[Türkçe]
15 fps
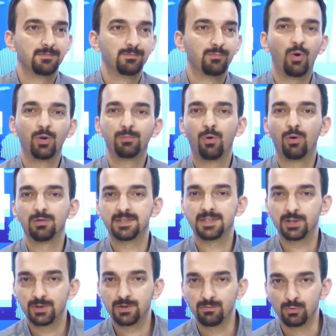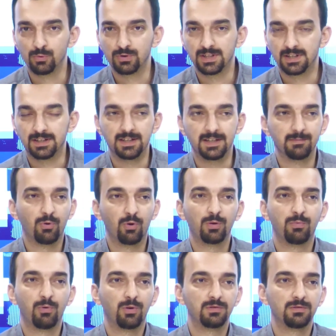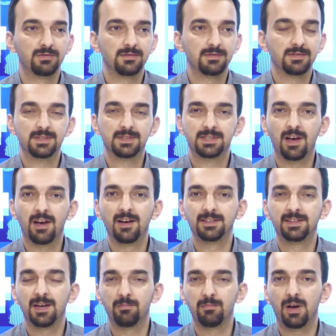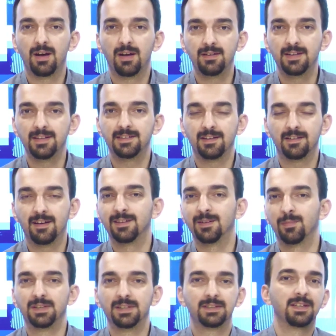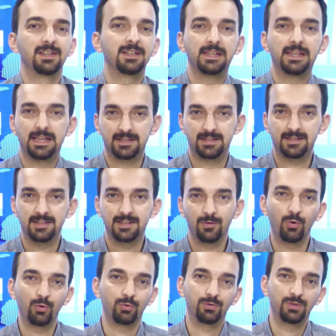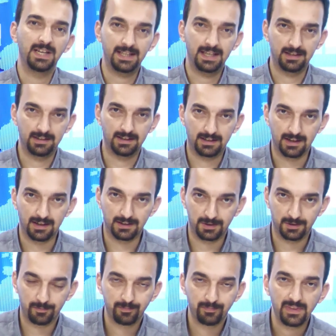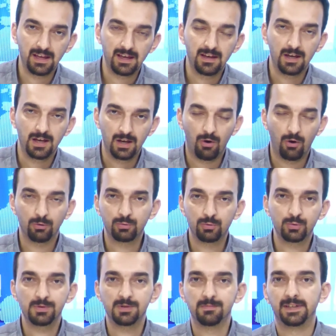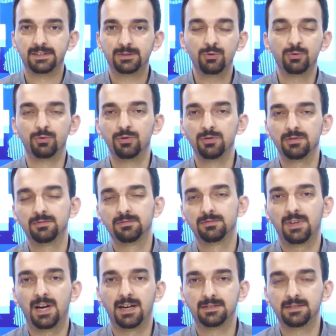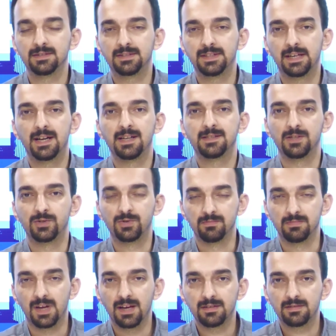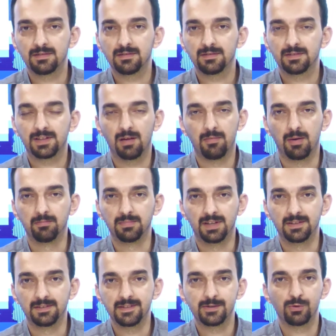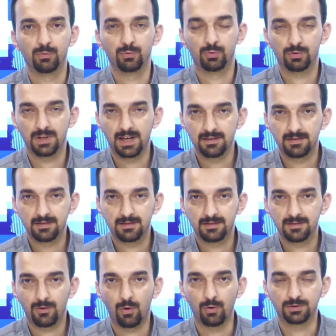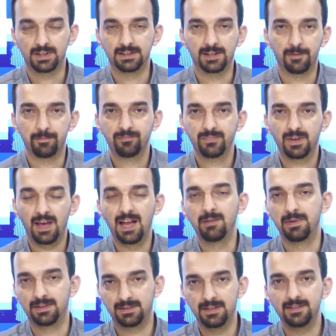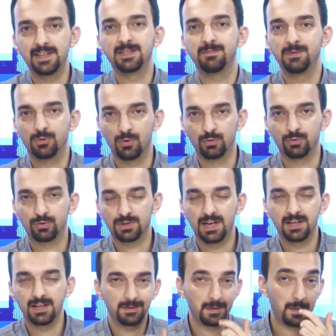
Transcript: bol bol seçim müzikli, bol bol sahada, mahallede kalabalıkların gezdiği o günler geride kaldı. 31 Mart günü artık yerel seçimler tamamlandı, sonuçlar ortada elbette resmi sonuçlar